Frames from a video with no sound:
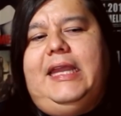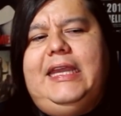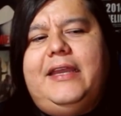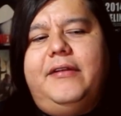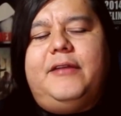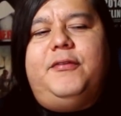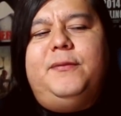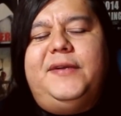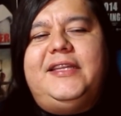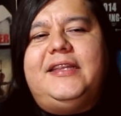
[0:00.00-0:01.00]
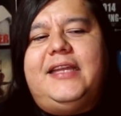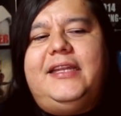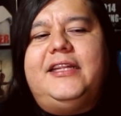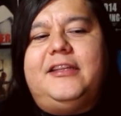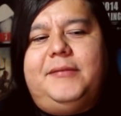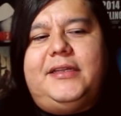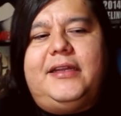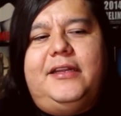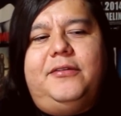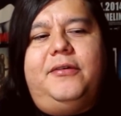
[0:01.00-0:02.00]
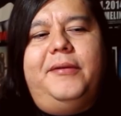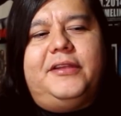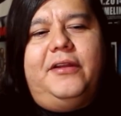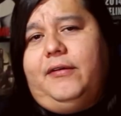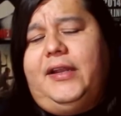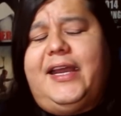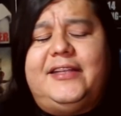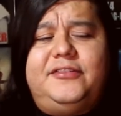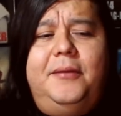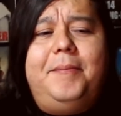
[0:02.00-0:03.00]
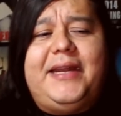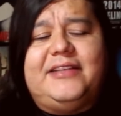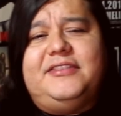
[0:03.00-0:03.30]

Y creo que fue un buen detalle terminar el documental con la canción Para